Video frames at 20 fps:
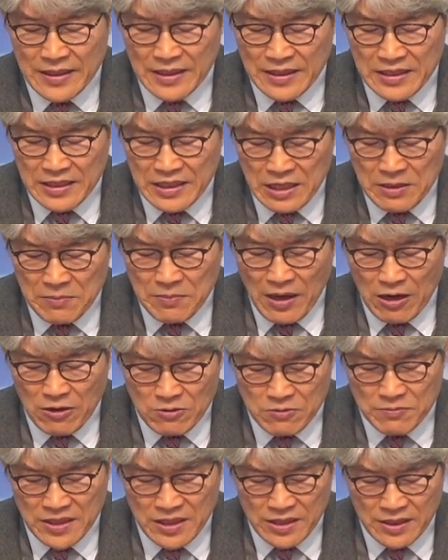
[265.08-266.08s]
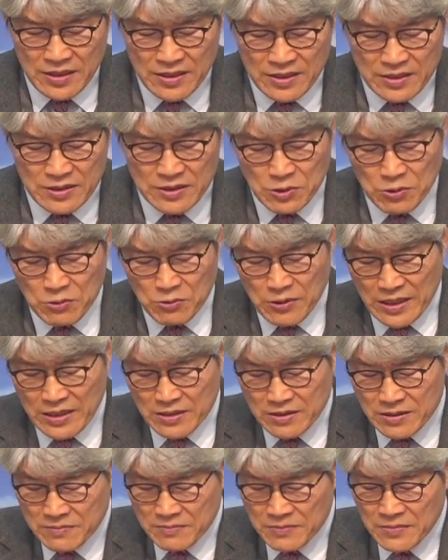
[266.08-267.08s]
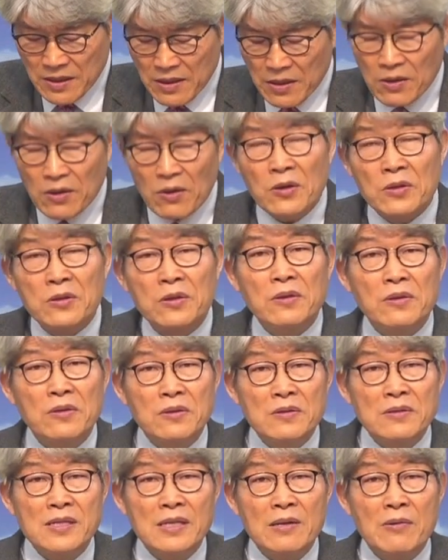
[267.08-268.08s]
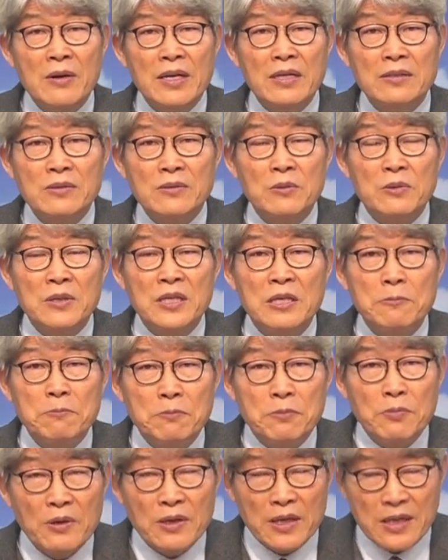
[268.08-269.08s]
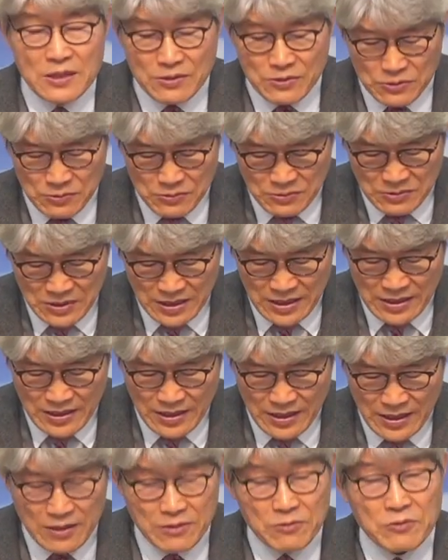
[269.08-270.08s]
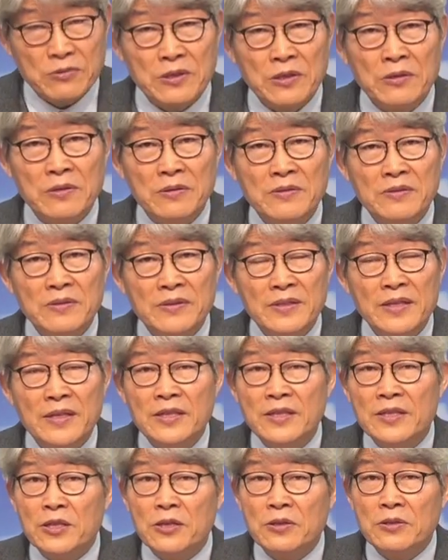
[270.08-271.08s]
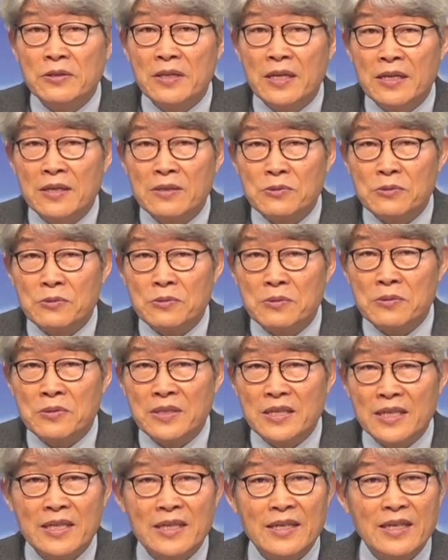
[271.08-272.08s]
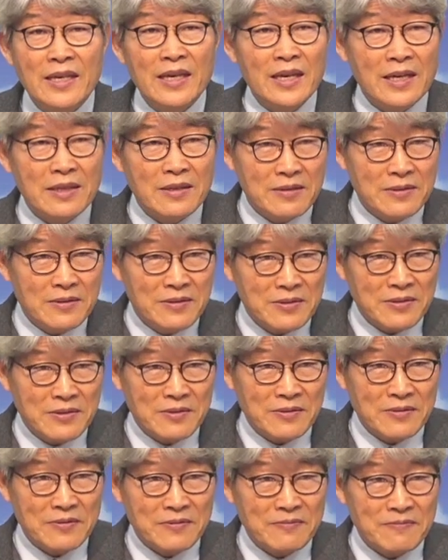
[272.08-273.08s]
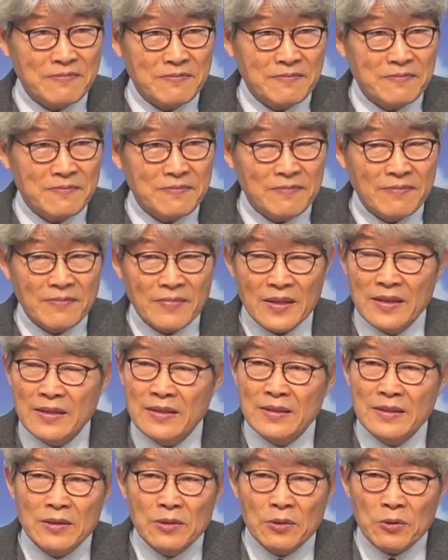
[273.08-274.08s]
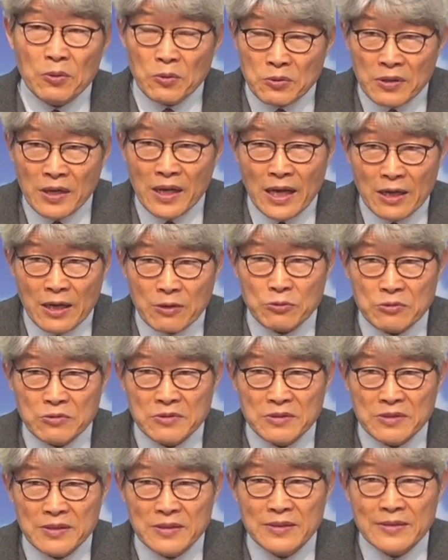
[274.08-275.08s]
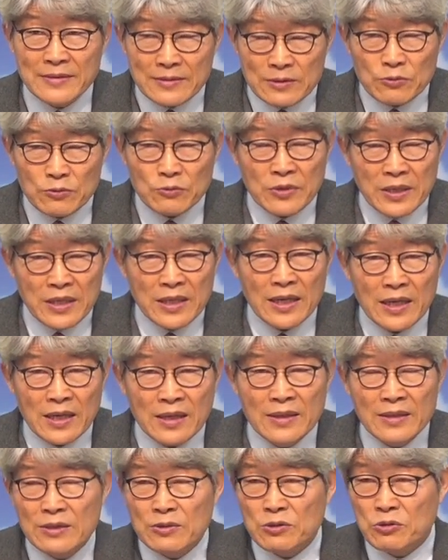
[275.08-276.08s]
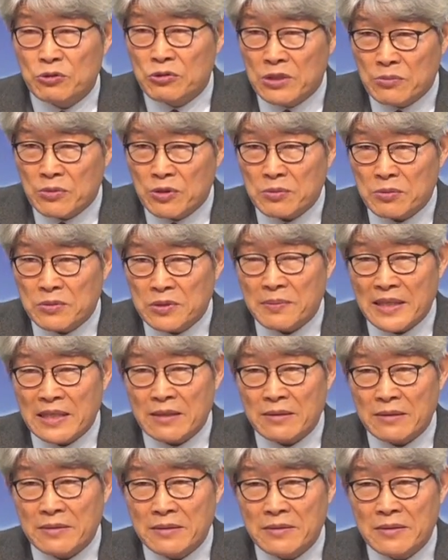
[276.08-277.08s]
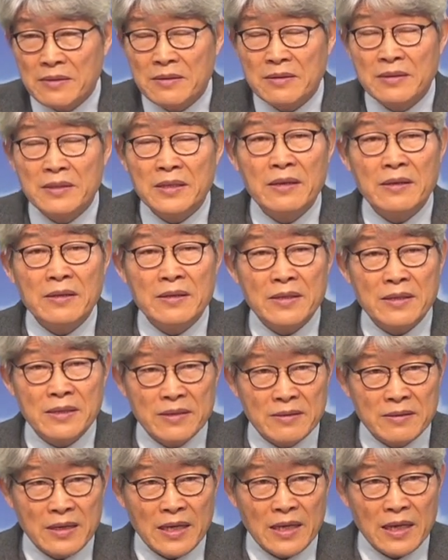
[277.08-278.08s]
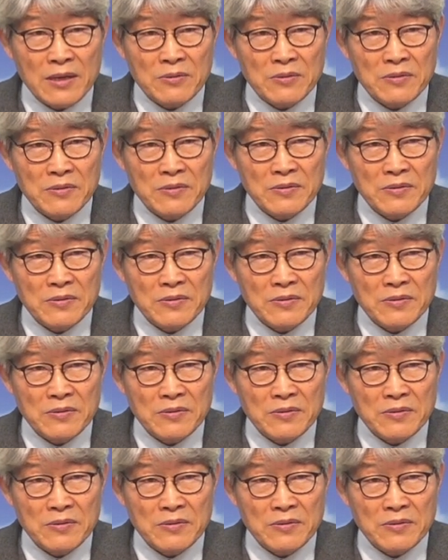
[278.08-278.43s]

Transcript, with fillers: 이 마음이 그녀로 하여금 어떤 상황에서도 기뻐할 수 있게 했고요. 견딜 수 있게 한 거죠. 오늘 하루 우리가 주님으로부터 받았던 은혜를 기억하고